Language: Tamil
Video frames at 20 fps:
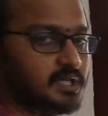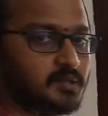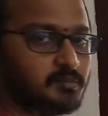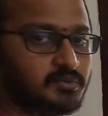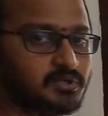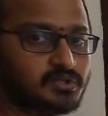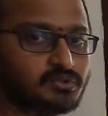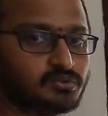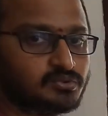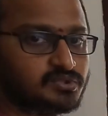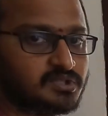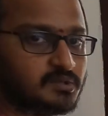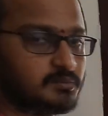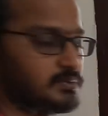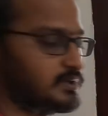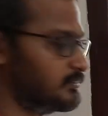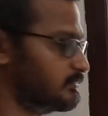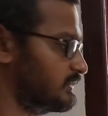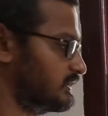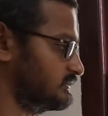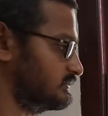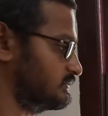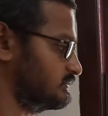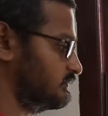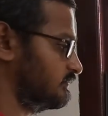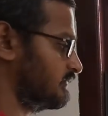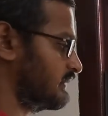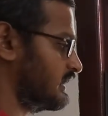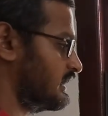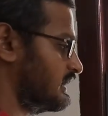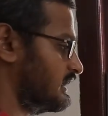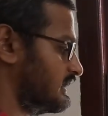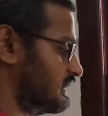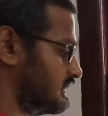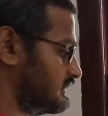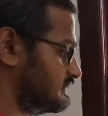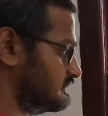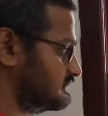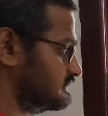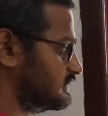நம்ம ட்ரூத் டேபிளில் பார்த்தோம்
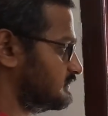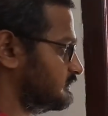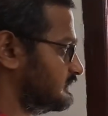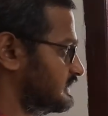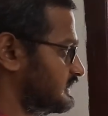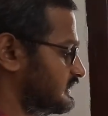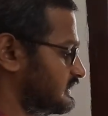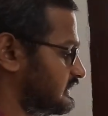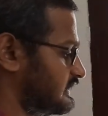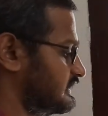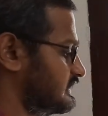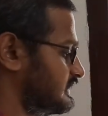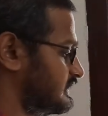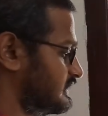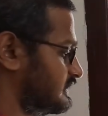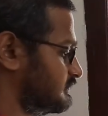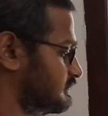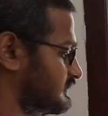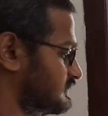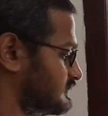இது வந்து நம்ம என்ன க்ரைட்டீரியாவுக்கு